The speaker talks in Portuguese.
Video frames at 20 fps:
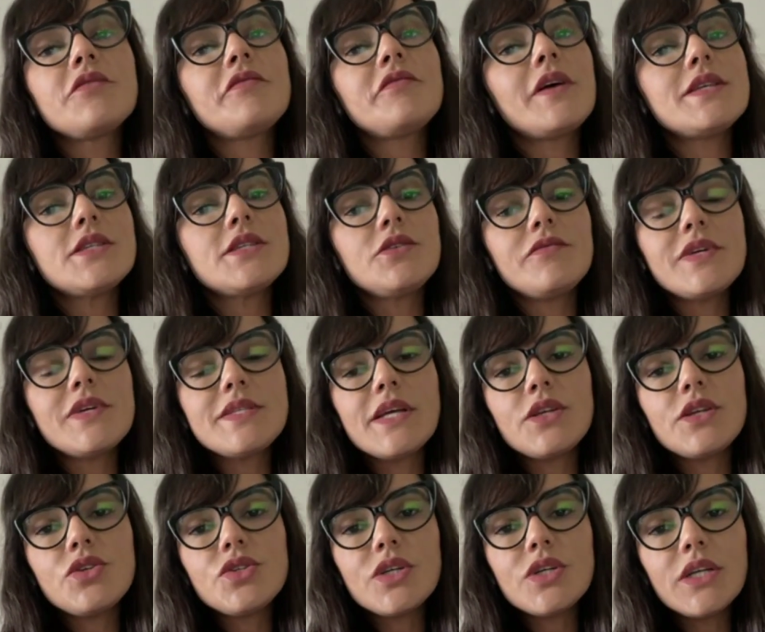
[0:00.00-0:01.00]
que fazem
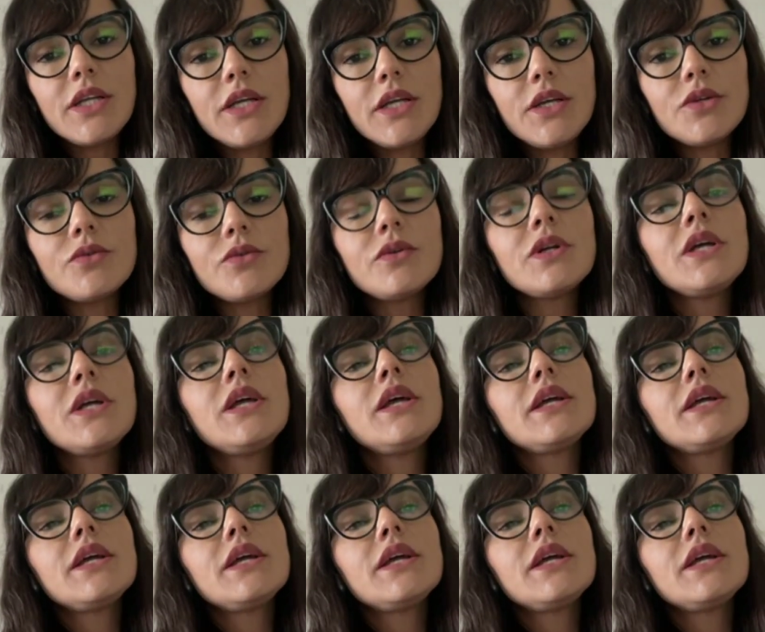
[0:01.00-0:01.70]
aniversário em janeiro,